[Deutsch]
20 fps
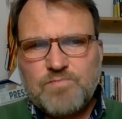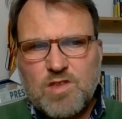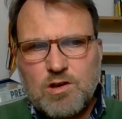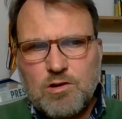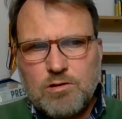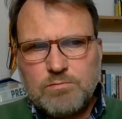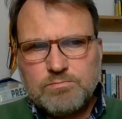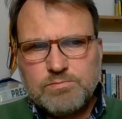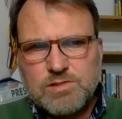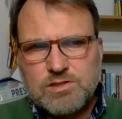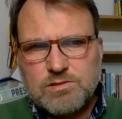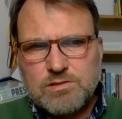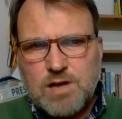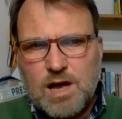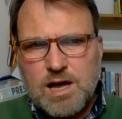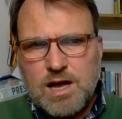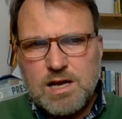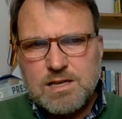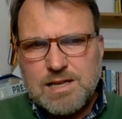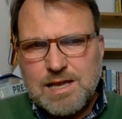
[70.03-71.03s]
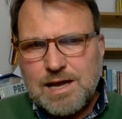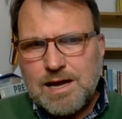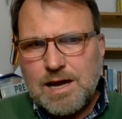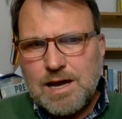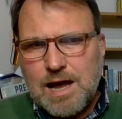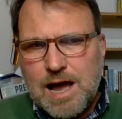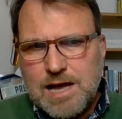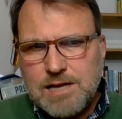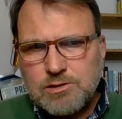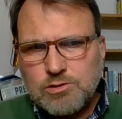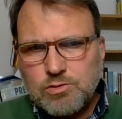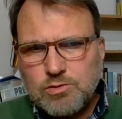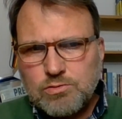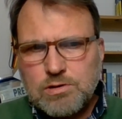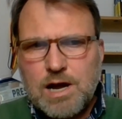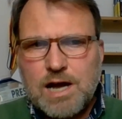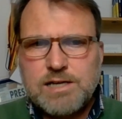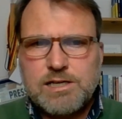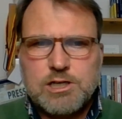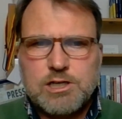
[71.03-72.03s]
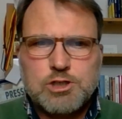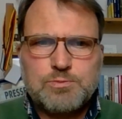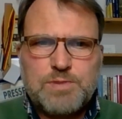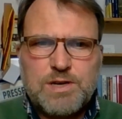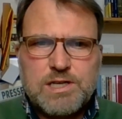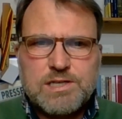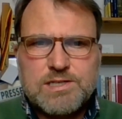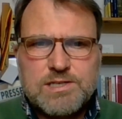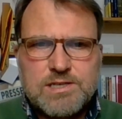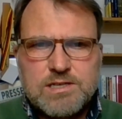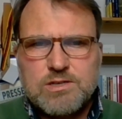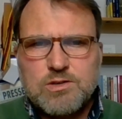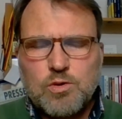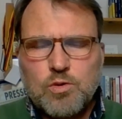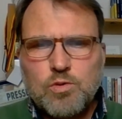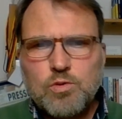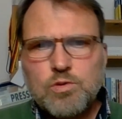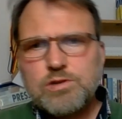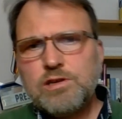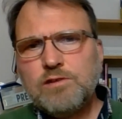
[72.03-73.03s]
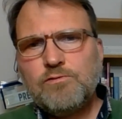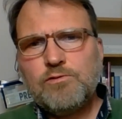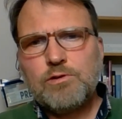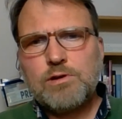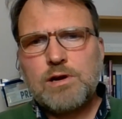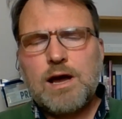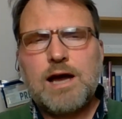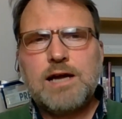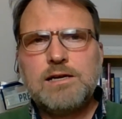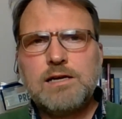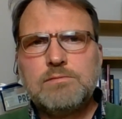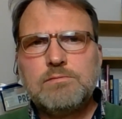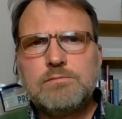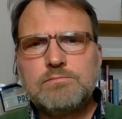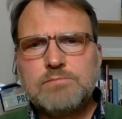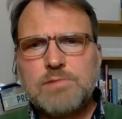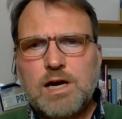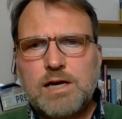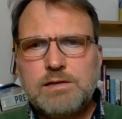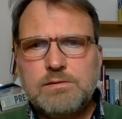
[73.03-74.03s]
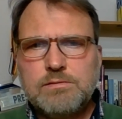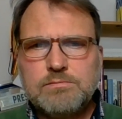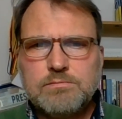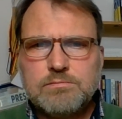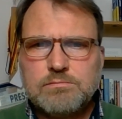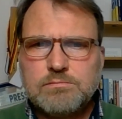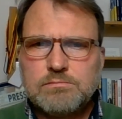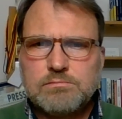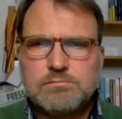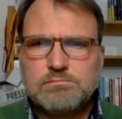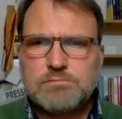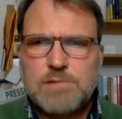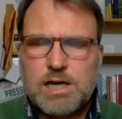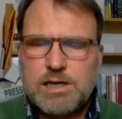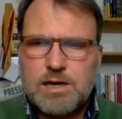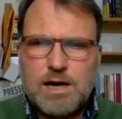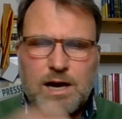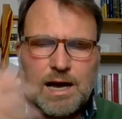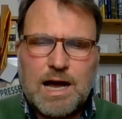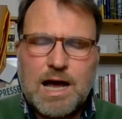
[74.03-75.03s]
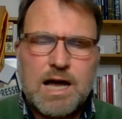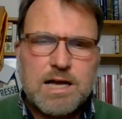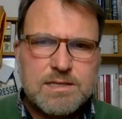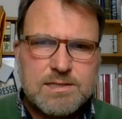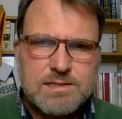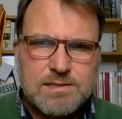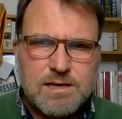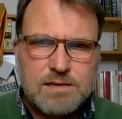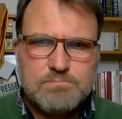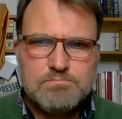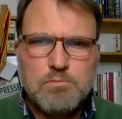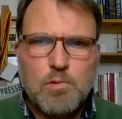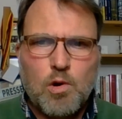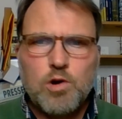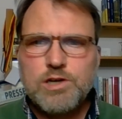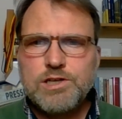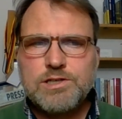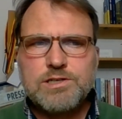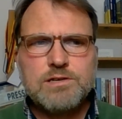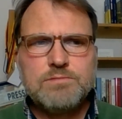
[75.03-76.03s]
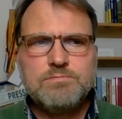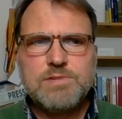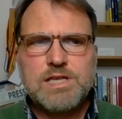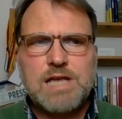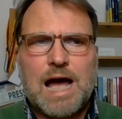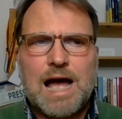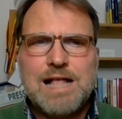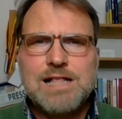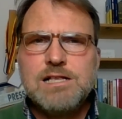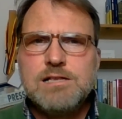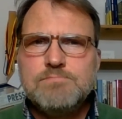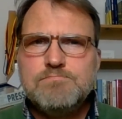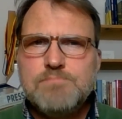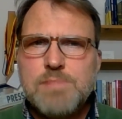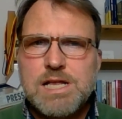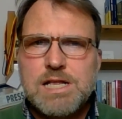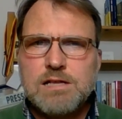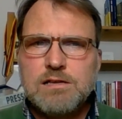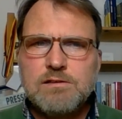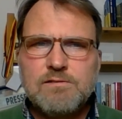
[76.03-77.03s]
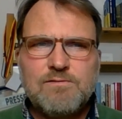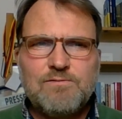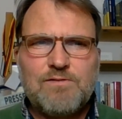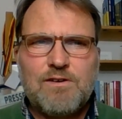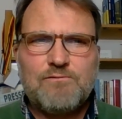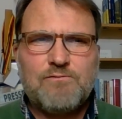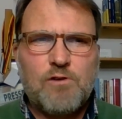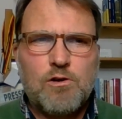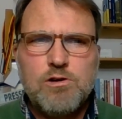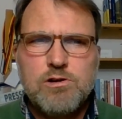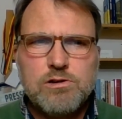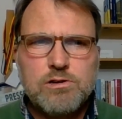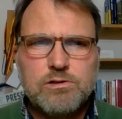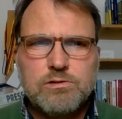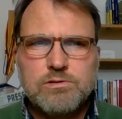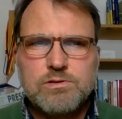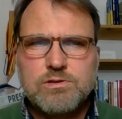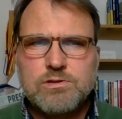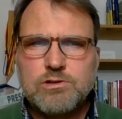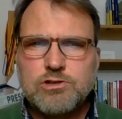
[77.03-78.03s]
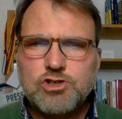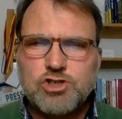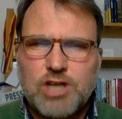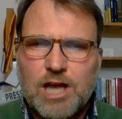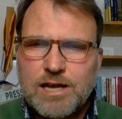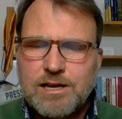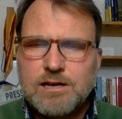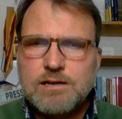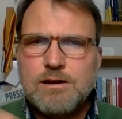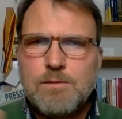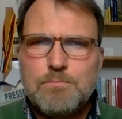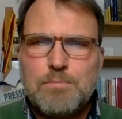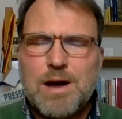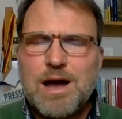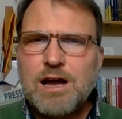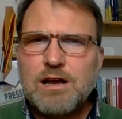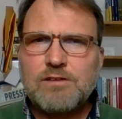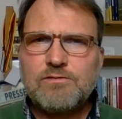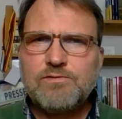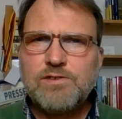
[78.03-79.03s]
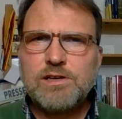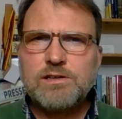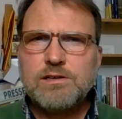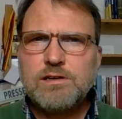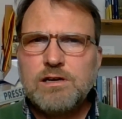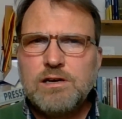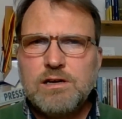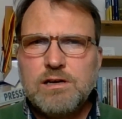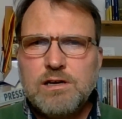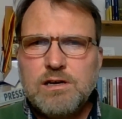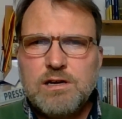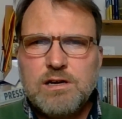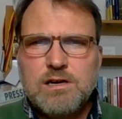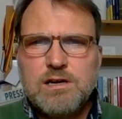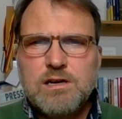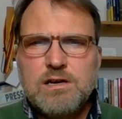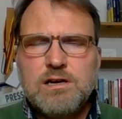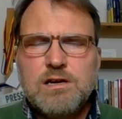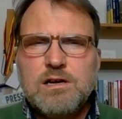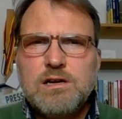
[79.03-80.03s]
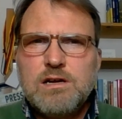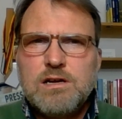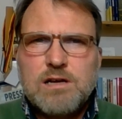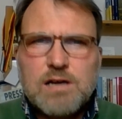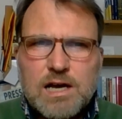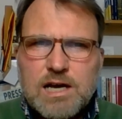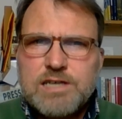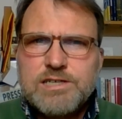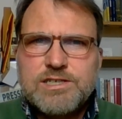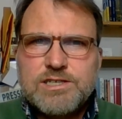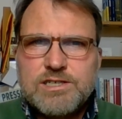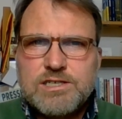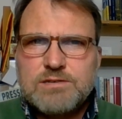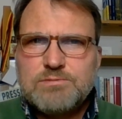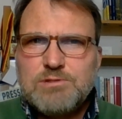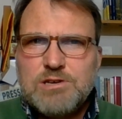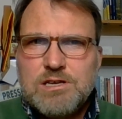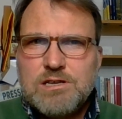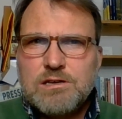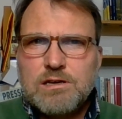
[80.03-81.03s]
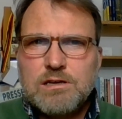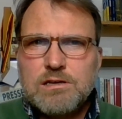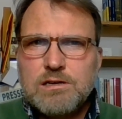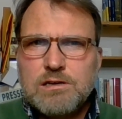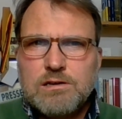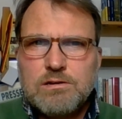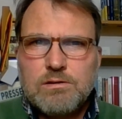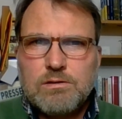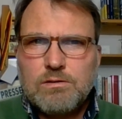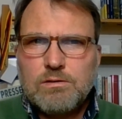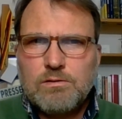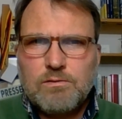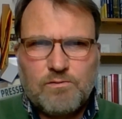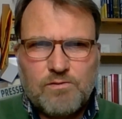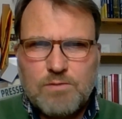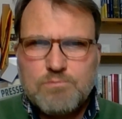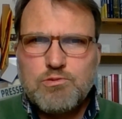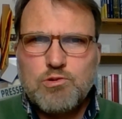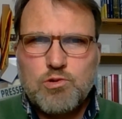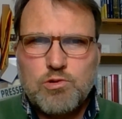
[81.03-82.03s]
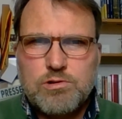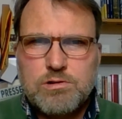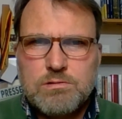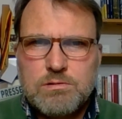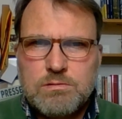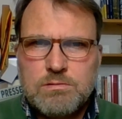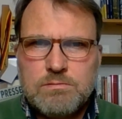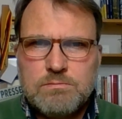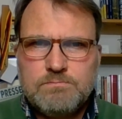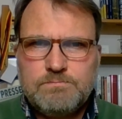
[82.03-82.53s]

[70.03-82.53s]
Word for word: Kommt da der Eindruck einer Spezies hoch, die von einem, einem, einer rasenden Meute mit allen Mitteln verfolgt und zur Strecke gebracht wird? Rechtswidrig und verboten?